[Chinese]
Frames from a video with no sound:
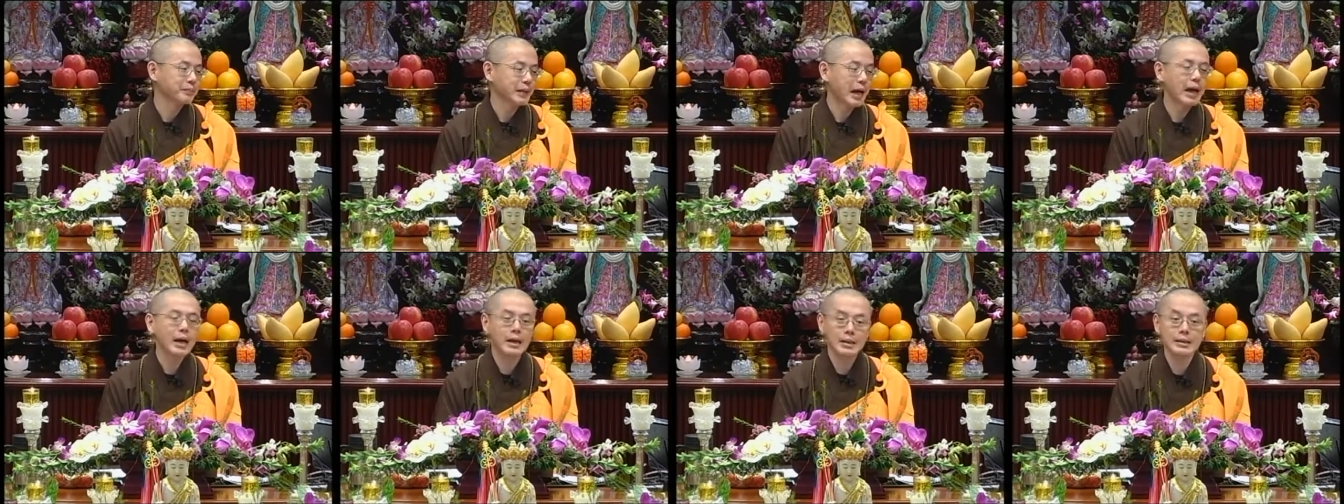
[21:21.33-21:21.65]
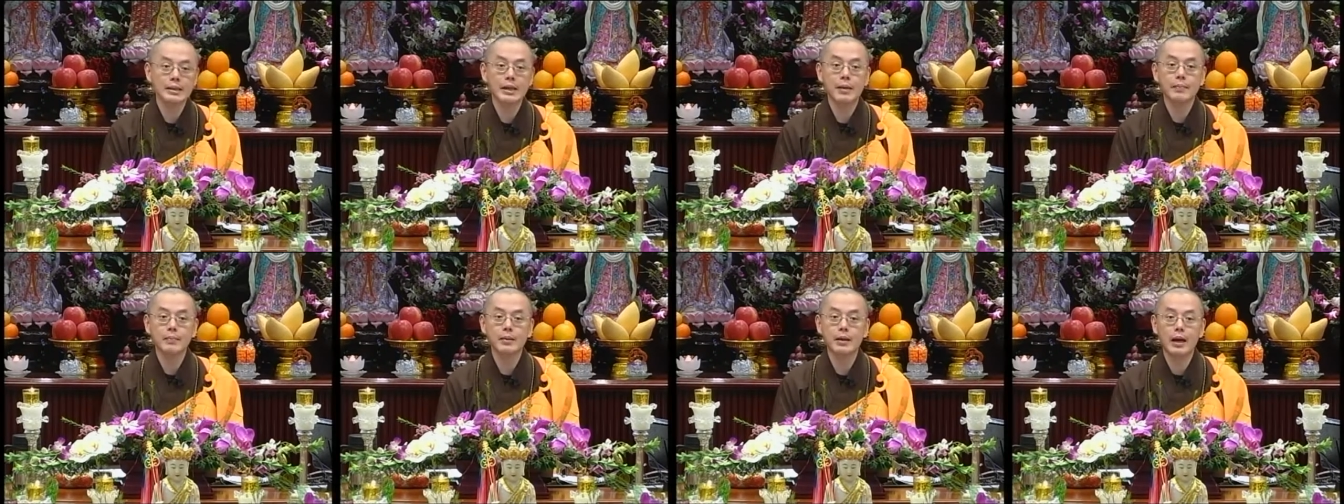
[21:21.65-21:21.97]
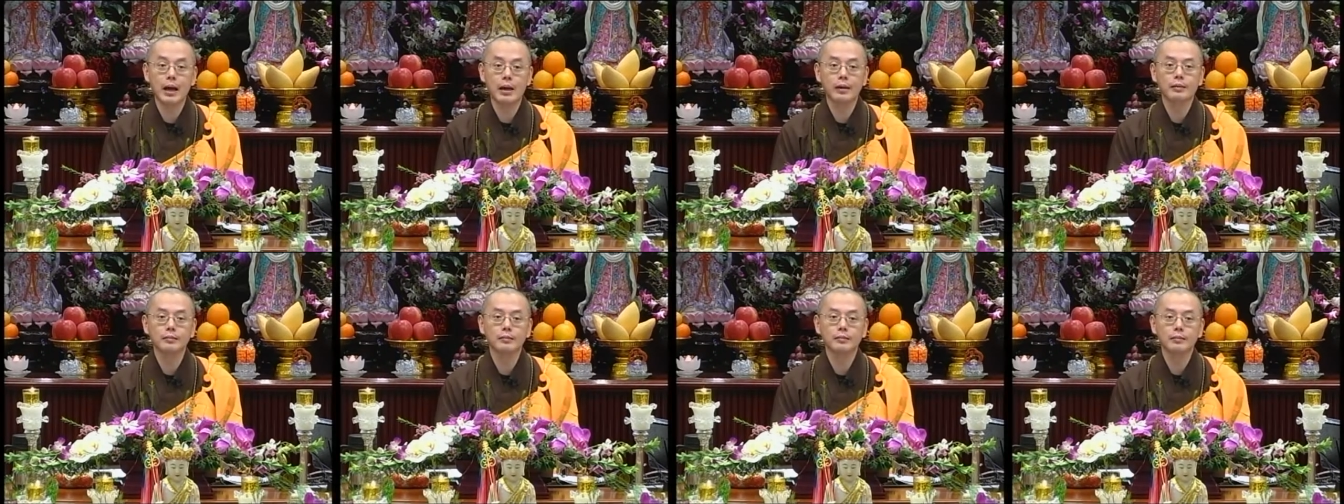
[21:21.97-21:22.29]
a c c e p t a
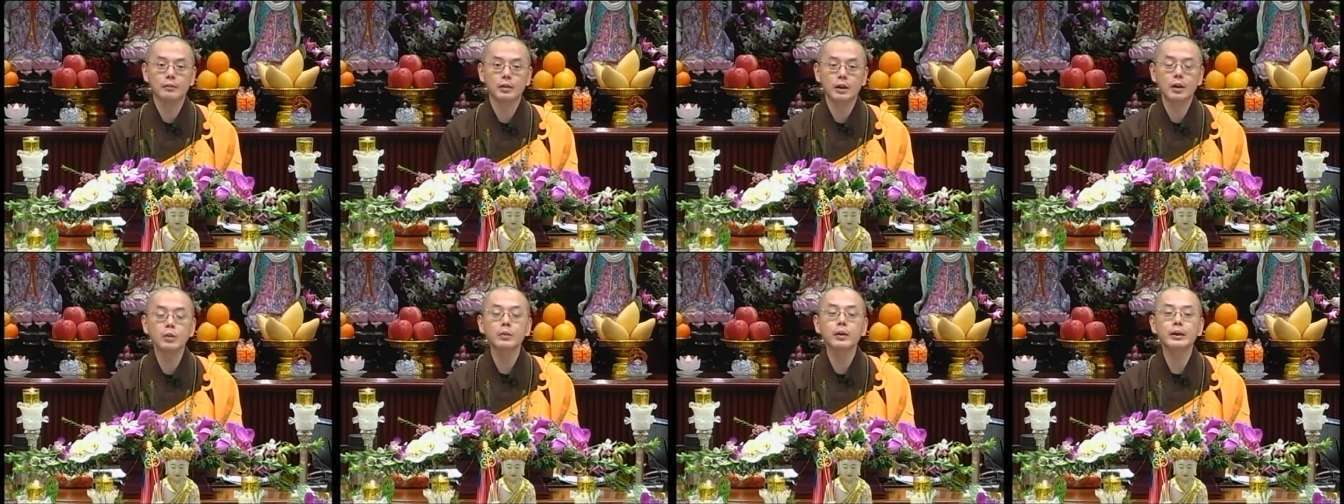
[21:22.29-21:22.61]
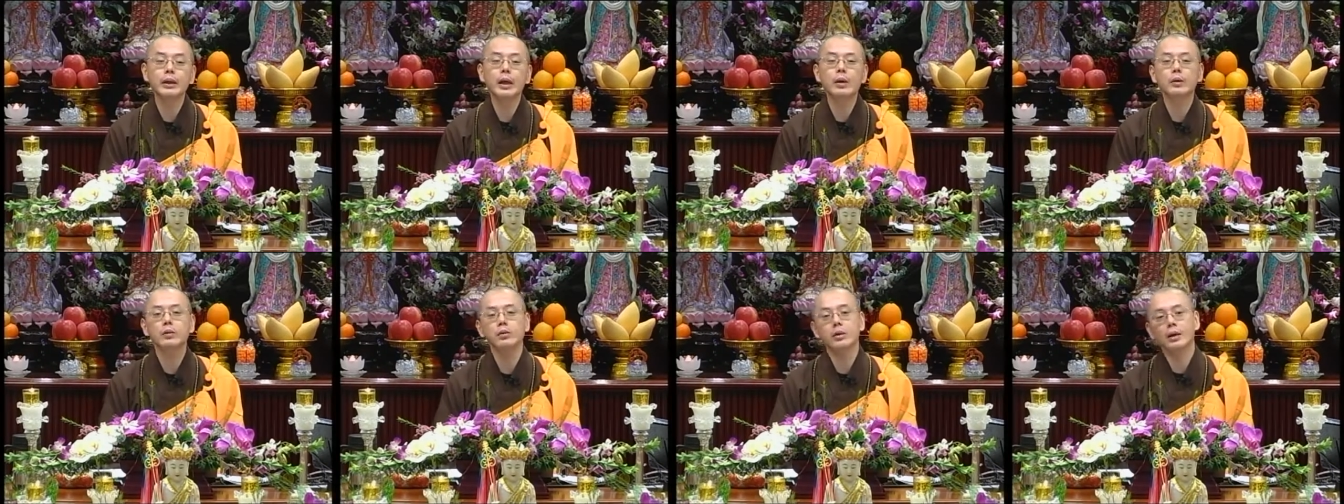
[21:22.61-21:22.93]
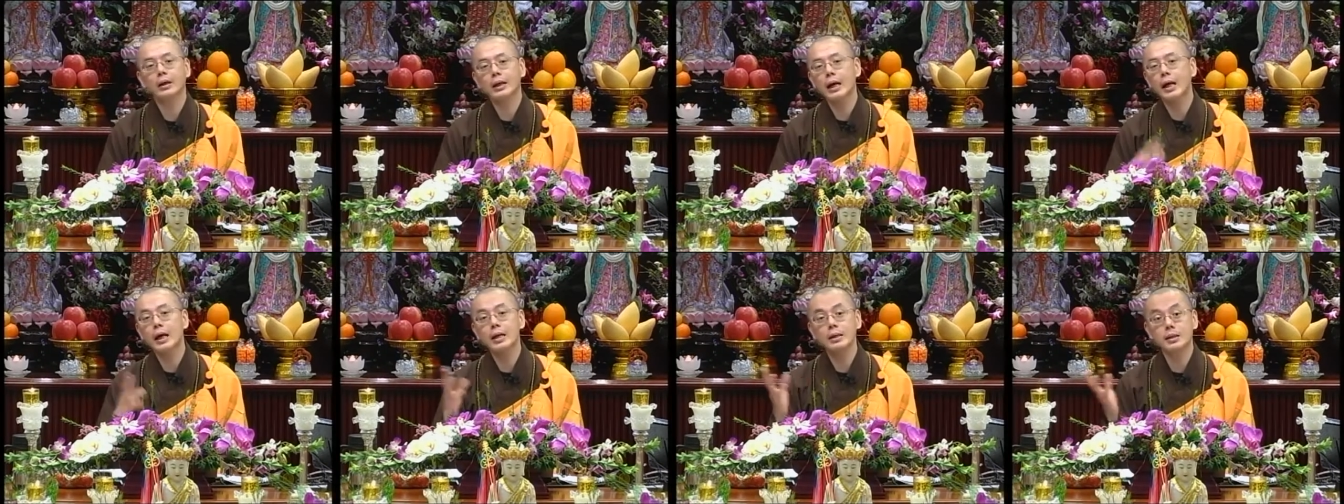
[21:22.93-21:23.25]
d 因为他会觉得
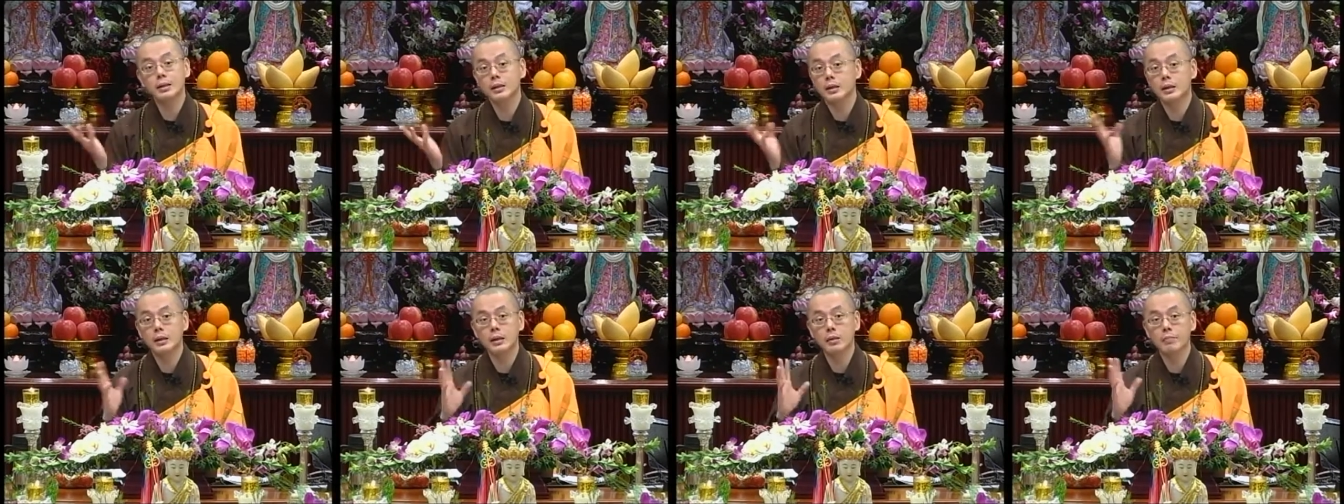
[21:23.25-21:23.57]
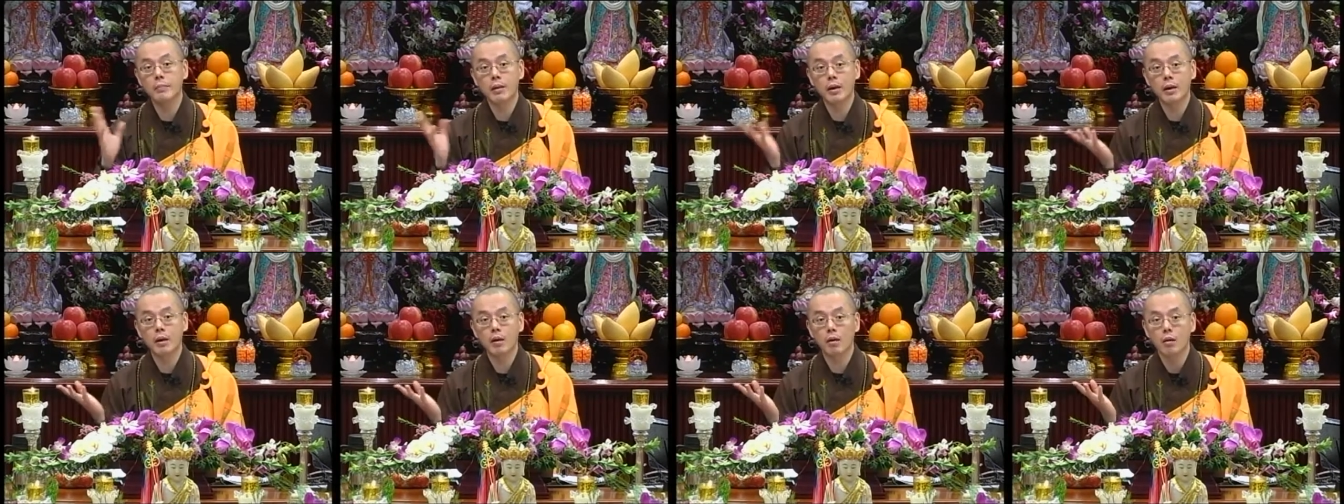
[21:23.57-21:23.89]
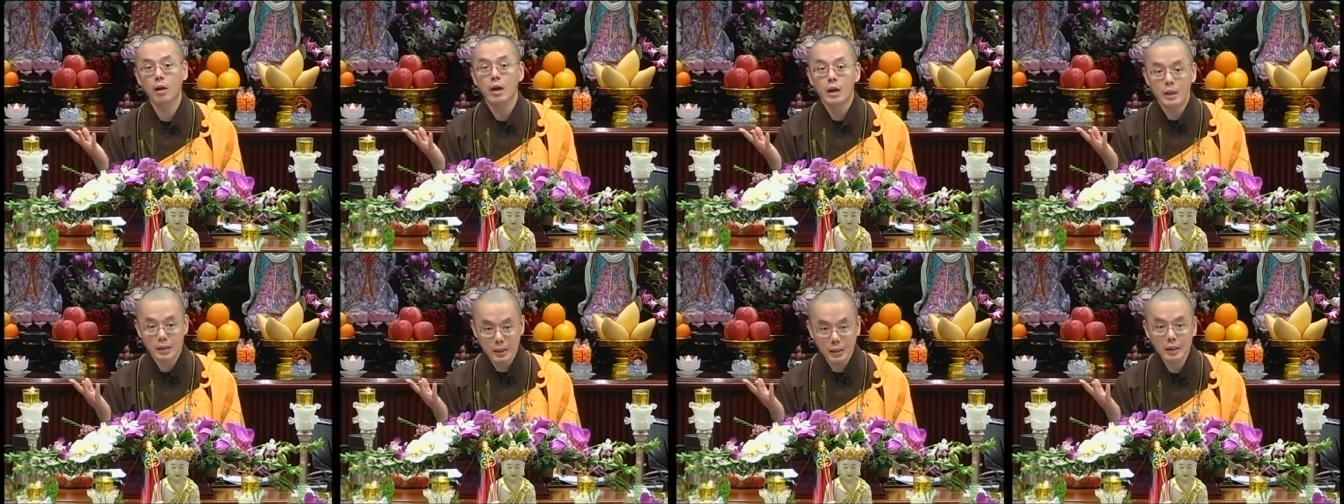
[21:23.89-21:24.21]
刚开始其实没有，
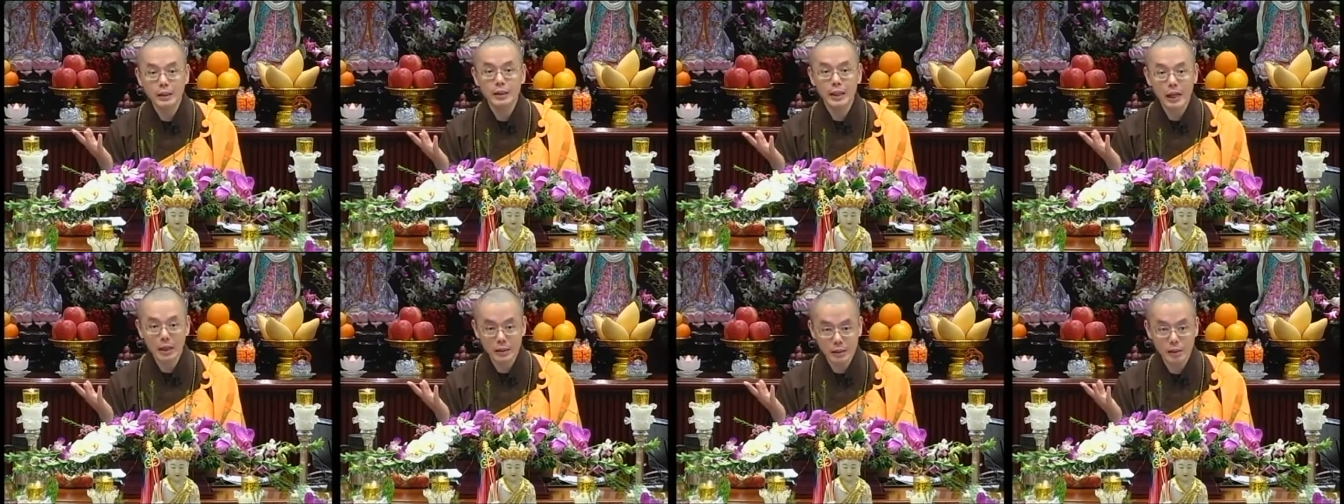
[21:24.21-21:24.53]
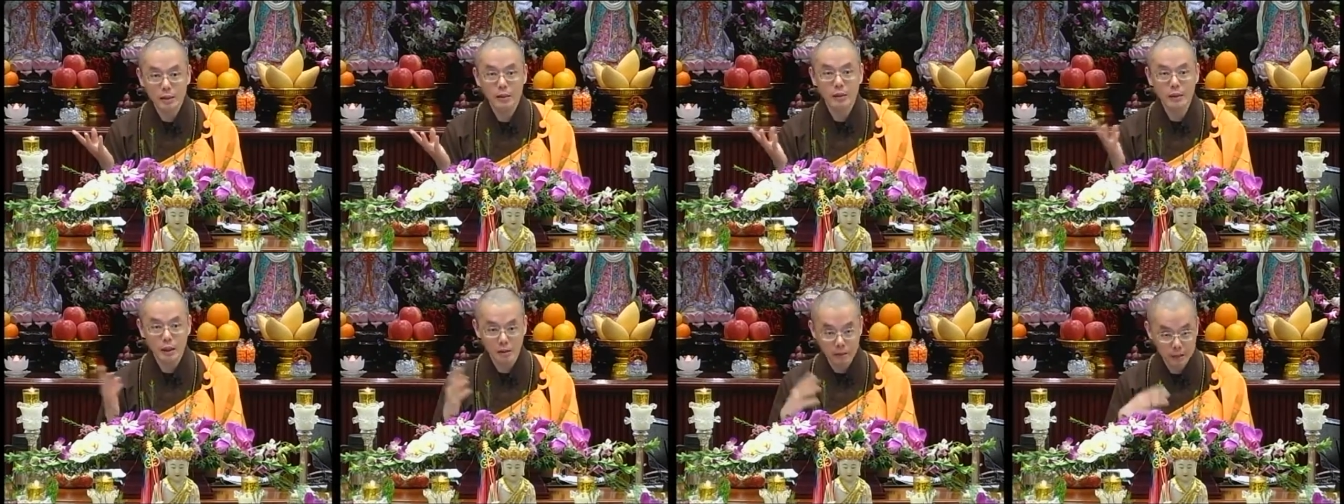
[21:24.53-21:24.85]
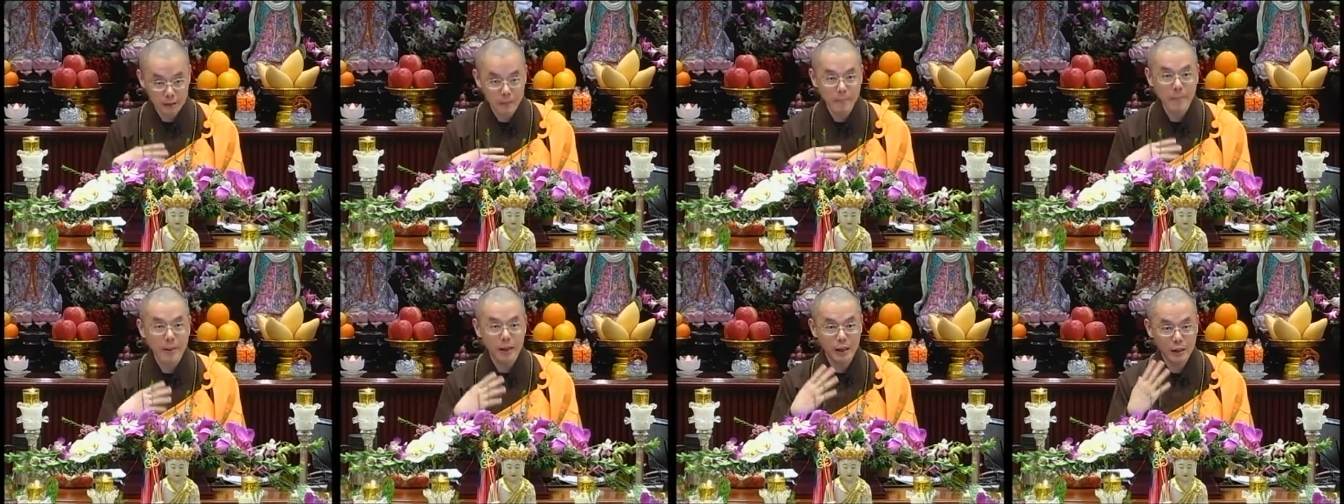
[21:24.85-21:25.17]
其实他只是要
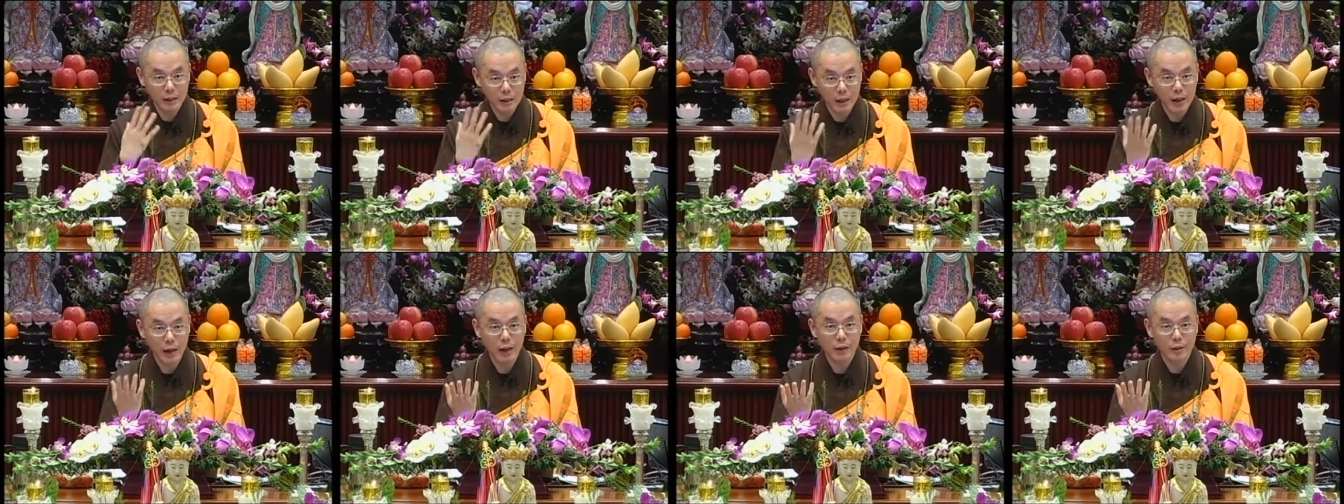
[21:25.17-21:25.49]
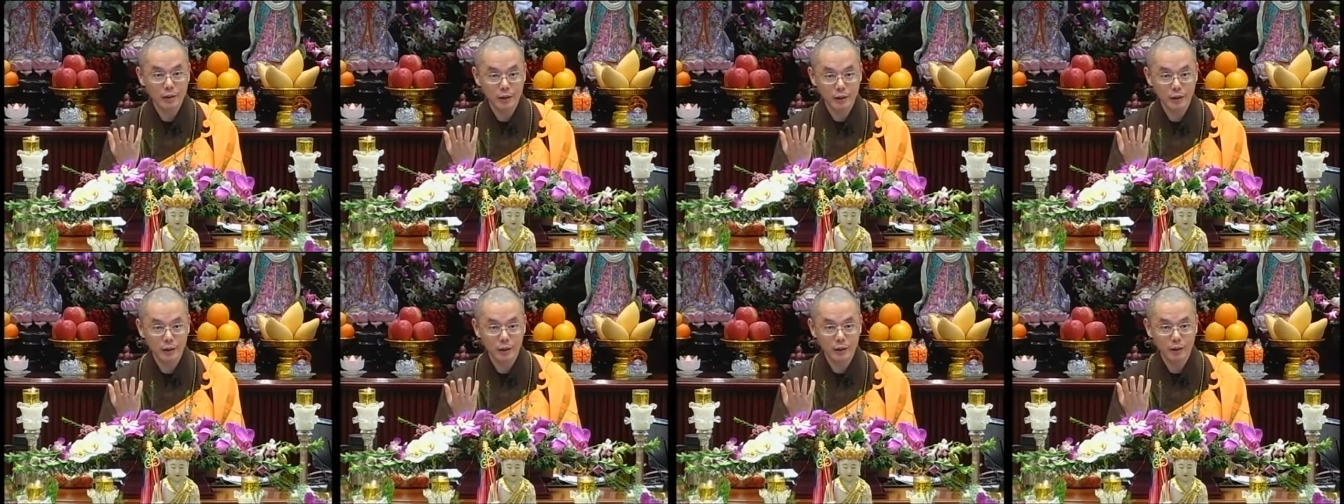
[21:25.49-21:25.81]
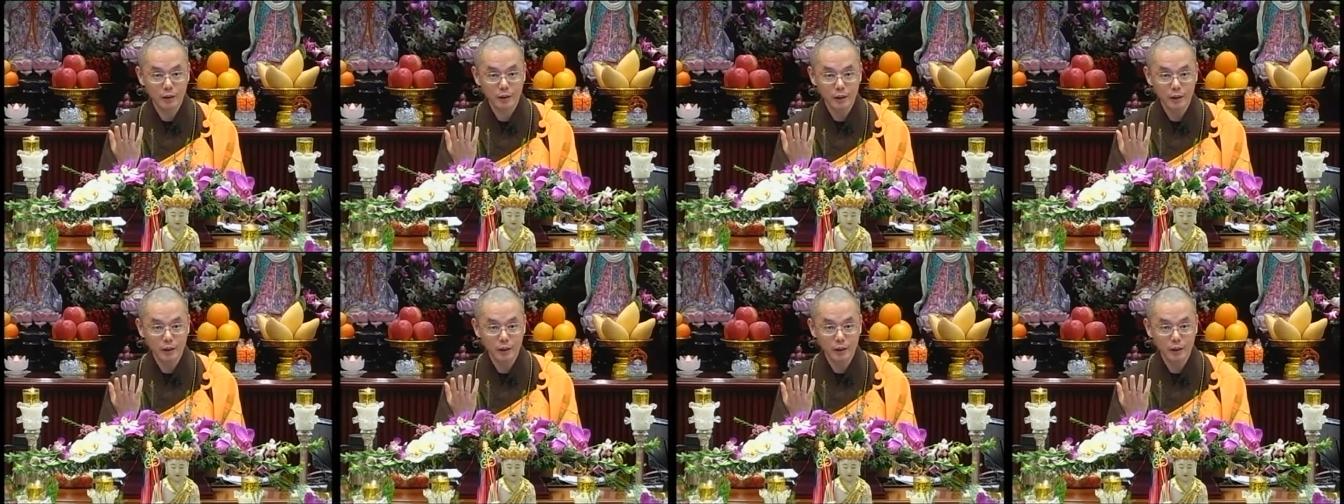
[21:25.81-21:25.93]
人陪他而已。